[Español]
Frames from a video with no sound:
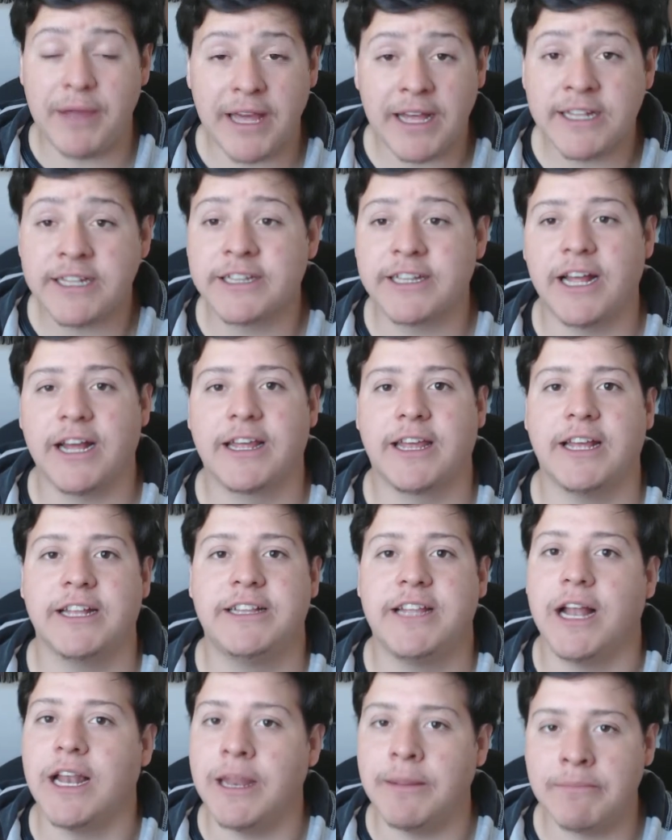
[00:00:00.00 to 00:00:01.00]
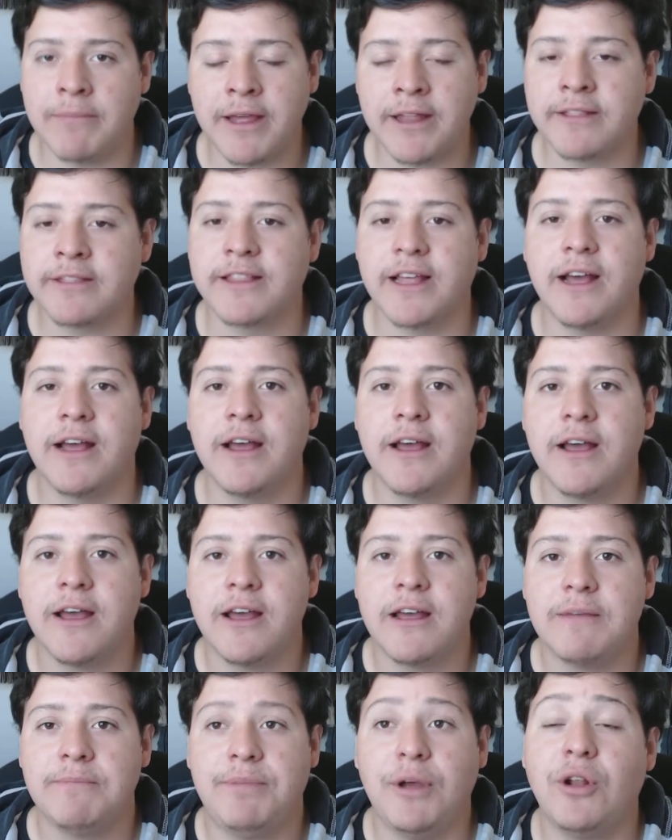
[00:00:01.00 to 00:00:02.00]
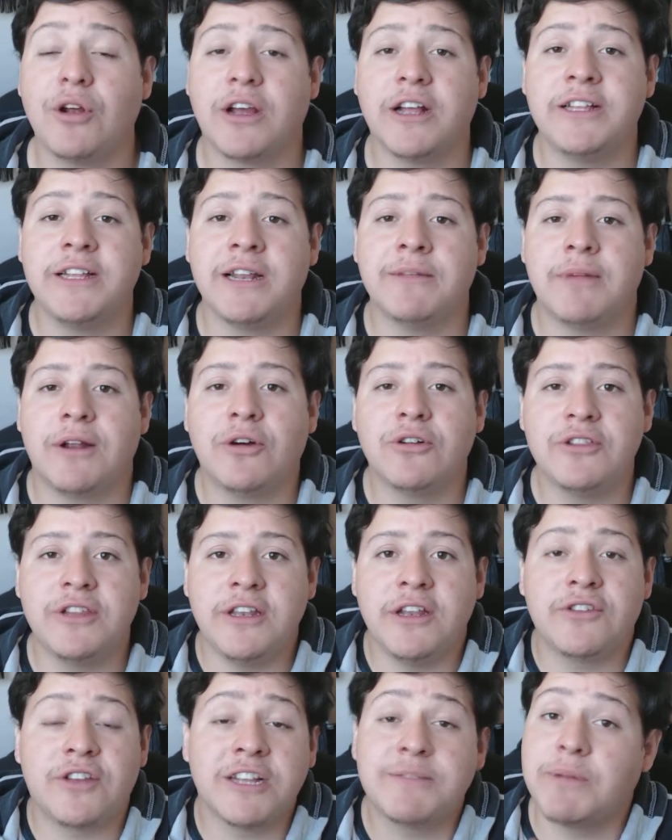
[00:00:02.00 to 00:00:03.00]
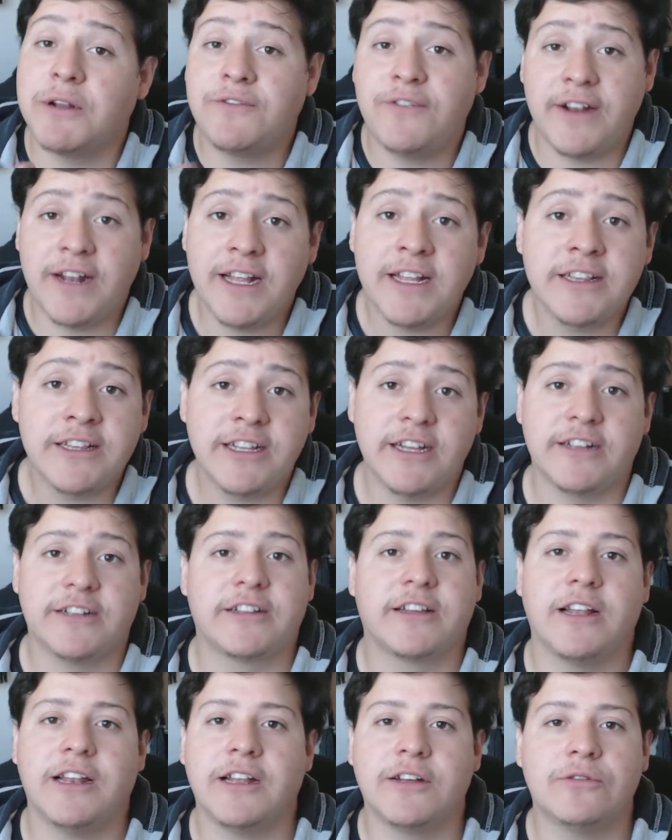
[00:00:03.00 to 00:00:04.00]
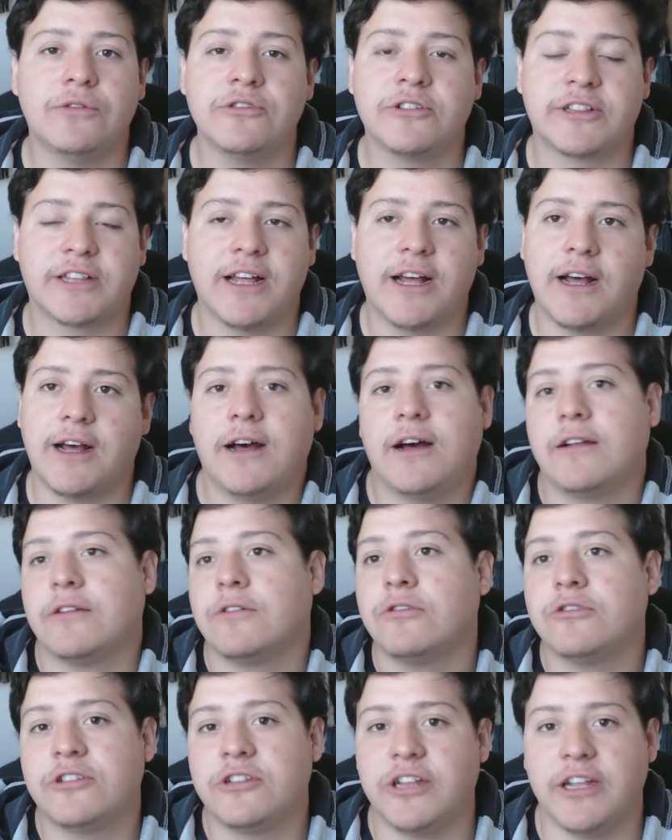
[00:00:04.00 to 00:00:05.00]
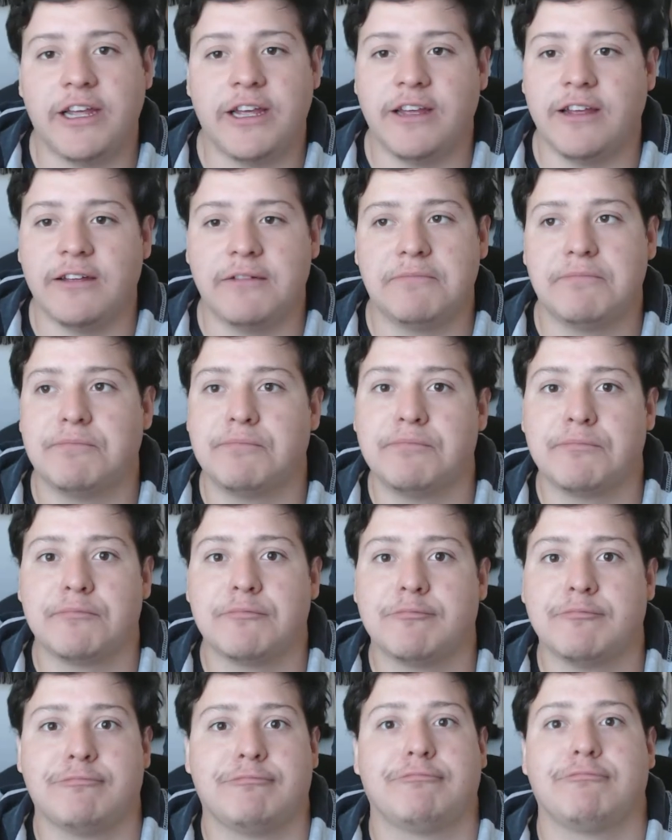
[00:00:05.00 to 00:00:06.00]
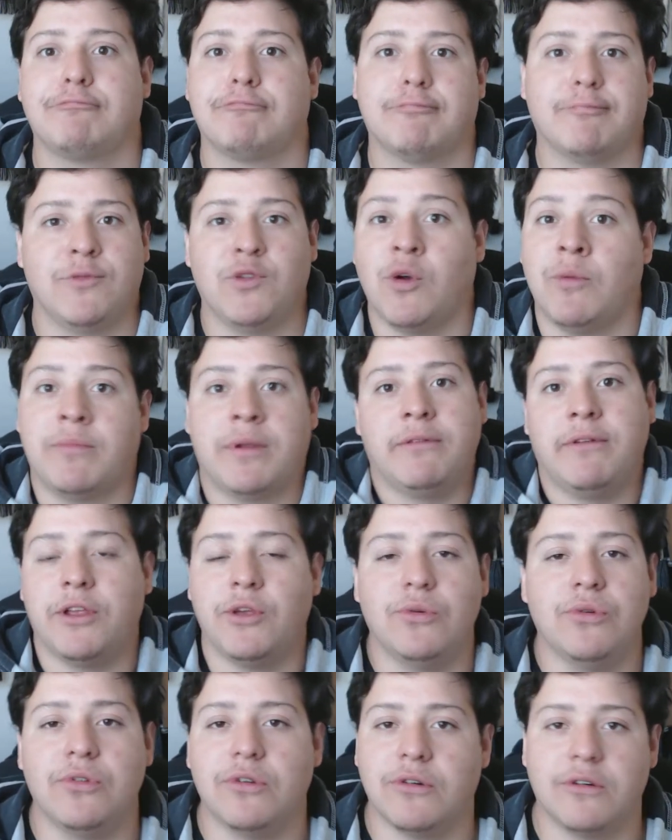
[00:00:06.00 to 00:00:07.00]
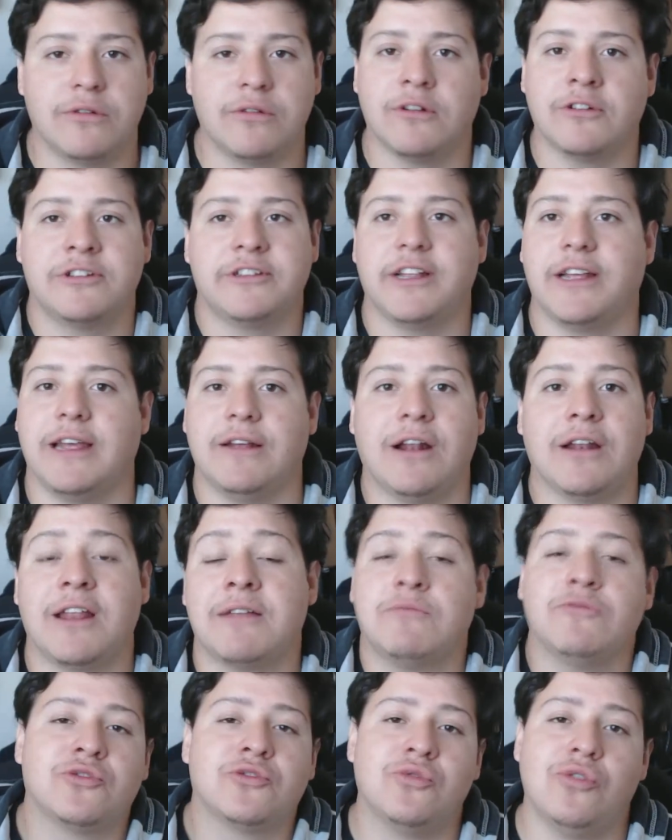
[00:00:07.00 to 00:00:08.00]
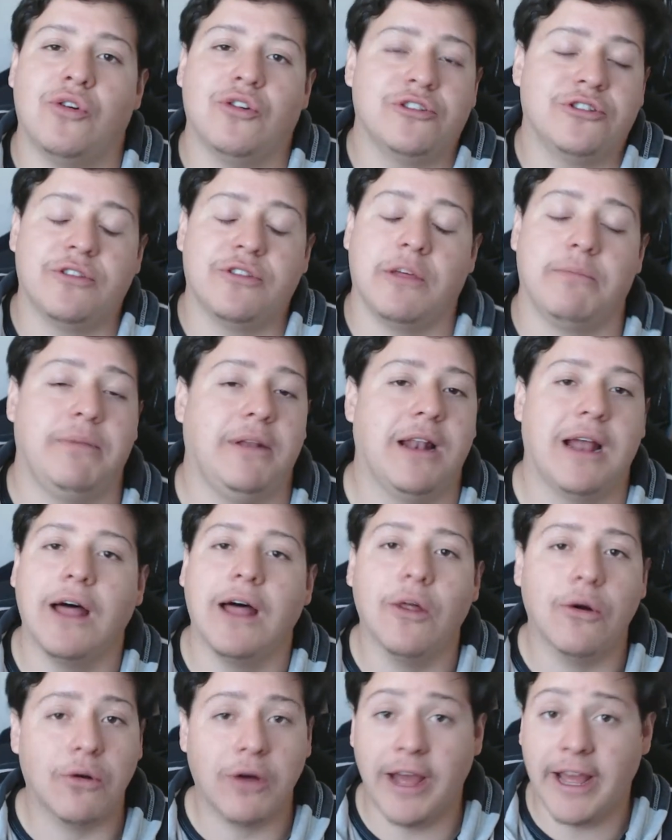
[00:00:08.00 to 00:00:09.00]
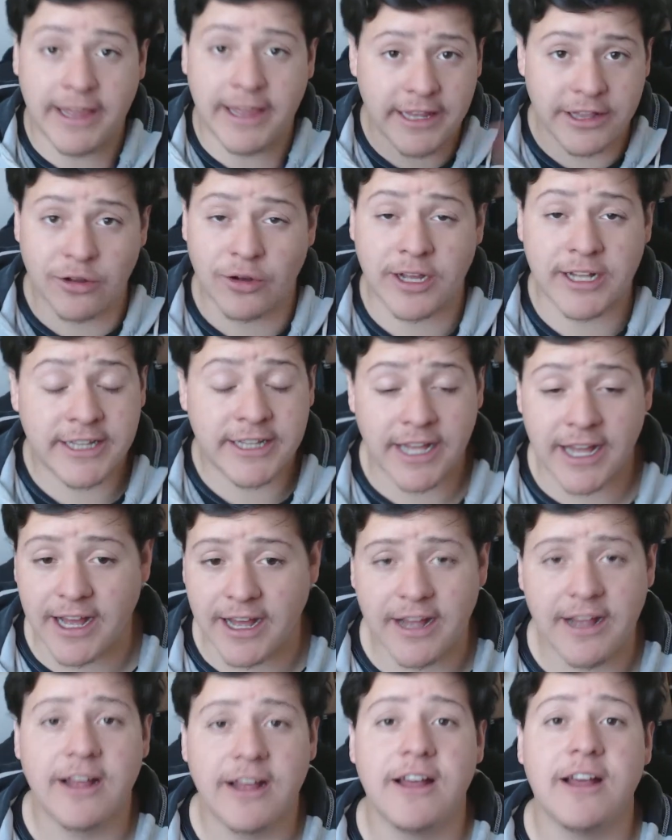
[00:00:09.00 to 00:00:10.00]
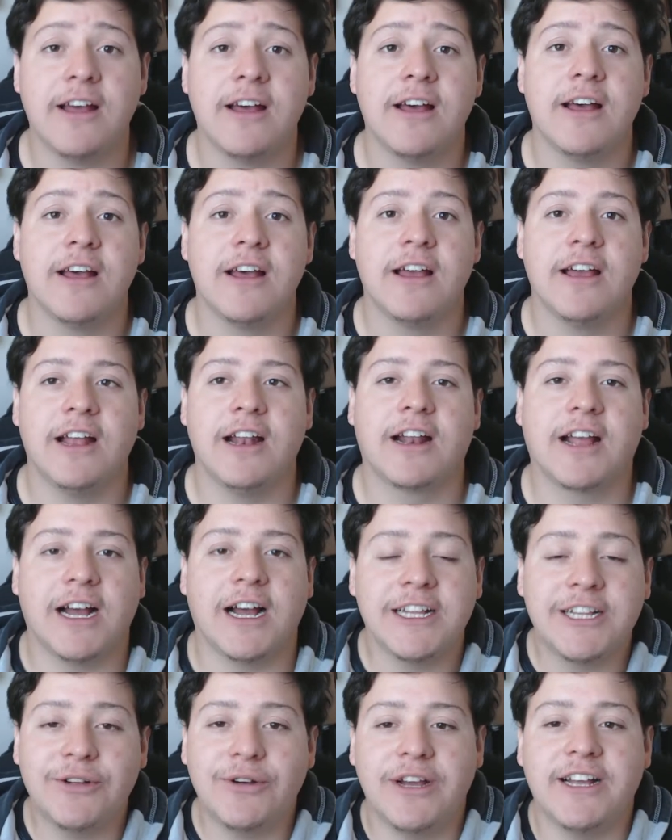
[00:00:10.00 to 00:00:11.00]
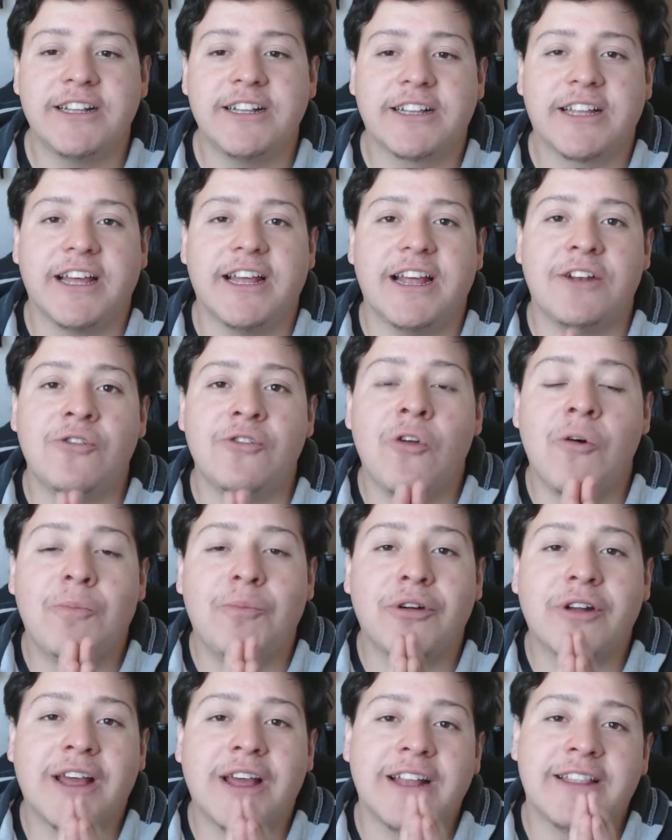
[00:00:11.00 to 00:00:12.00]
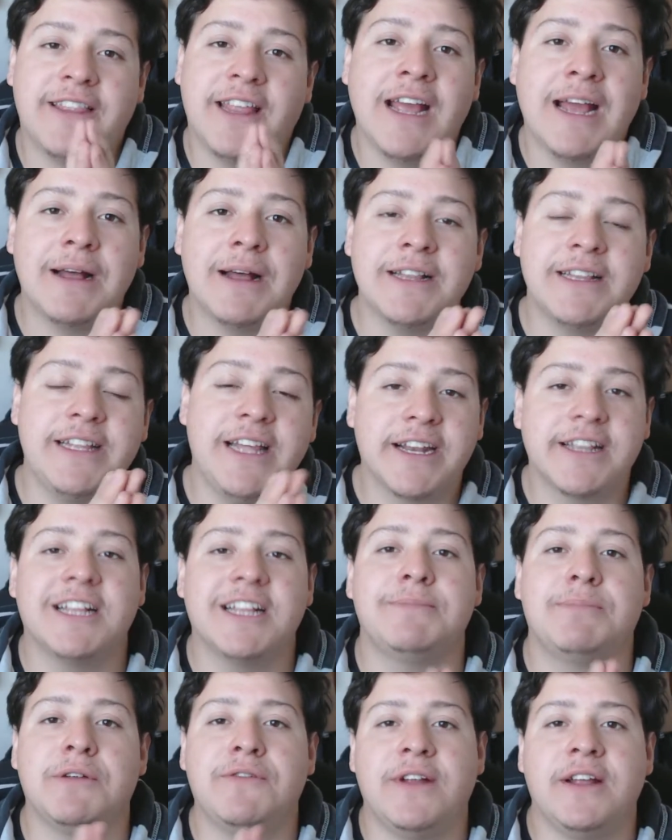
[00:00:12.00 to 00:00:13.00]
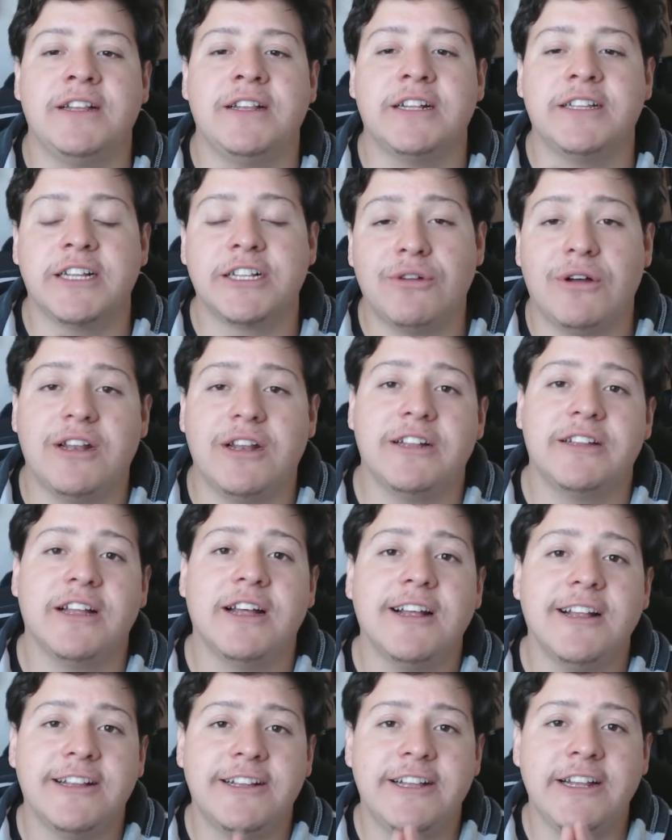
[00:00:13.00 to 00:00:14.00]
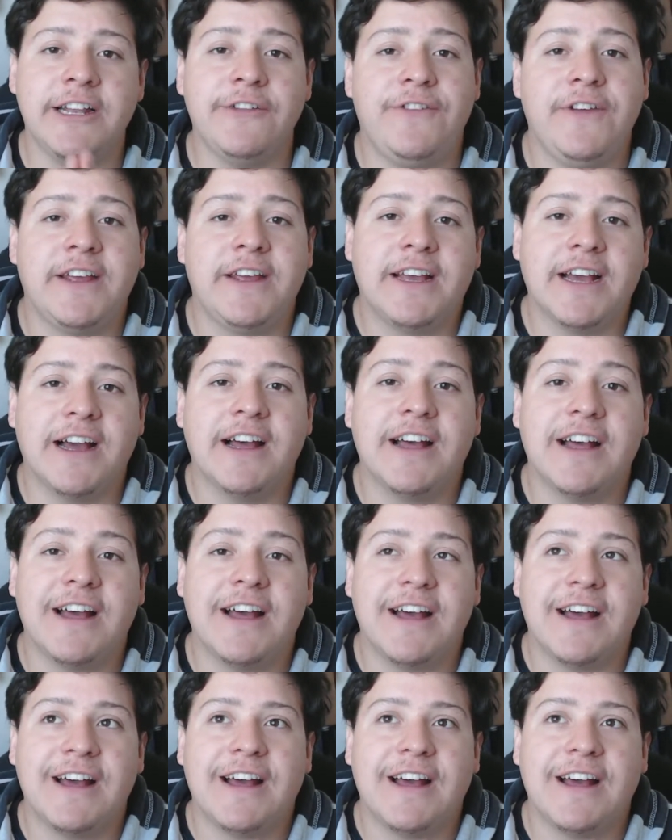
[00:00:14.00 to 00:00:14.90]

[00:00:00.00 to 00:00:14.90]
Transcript: piensa, que se alimenta, pero que sin embargo tiene otras preferencias, que le gusta, no sé, un hombre velludo, no sé, alguien musculoso, depilado, X, lo que sea. El caso es que no porque tengas ciertas preferencias sexuales significa